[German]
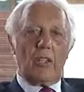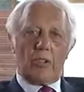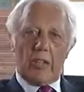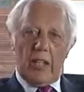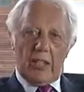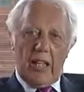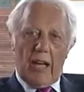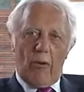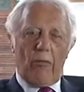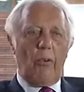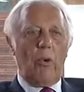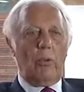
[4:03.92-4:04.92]
das könnt
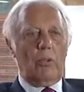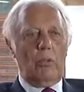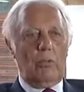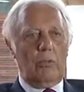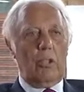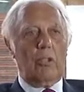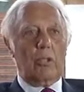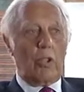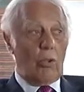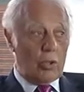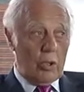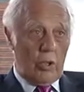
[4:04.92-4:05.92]
aufladen und die
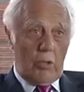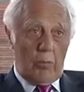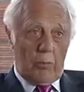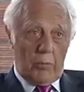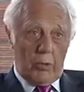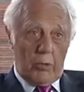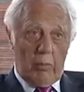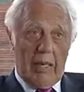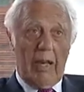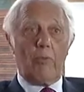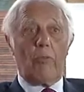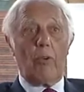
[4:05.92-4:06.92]
Taschenlampen zum
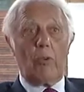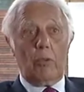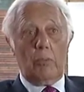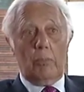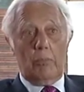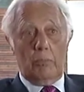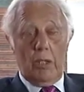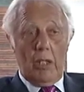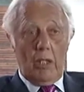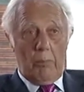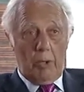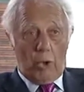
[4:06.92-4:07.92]
Aufladen
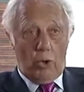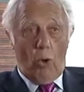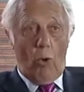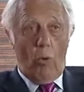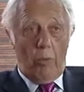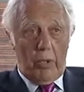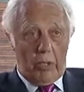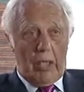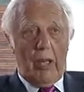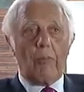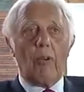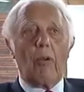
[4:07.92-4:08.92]
mit Strom, nicht
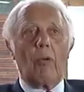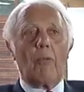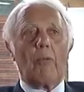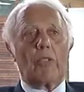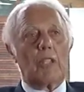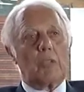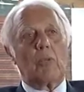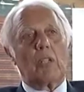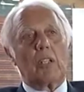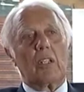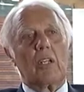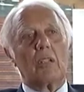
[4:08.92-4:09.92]
aufladen. Und das war
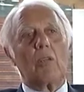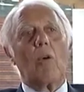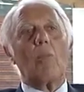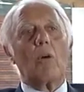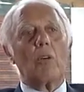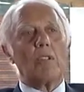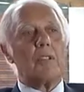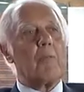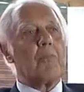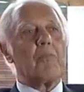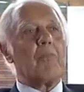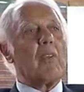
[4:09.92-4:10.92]
natürlich damals,
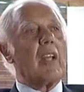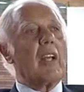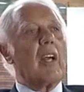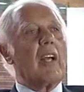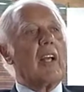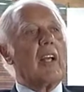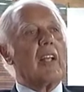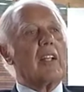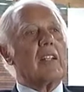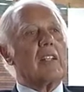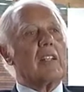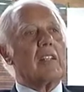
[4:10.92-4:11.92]
äh,
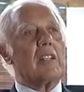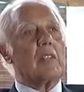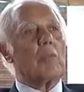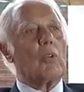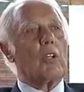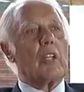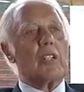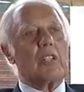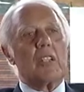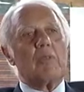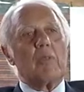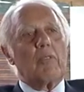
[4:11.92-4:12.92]
das war ja
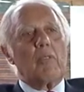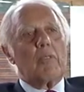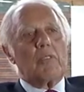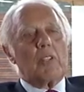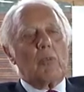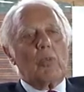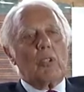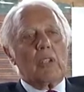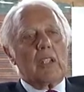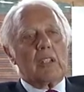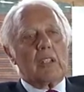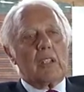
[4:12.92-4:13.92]
57, war
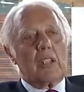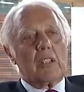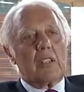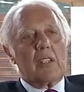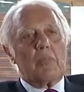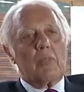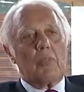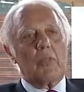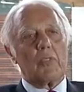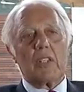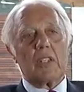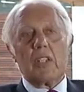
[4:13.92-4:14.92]
das 6, 57, eine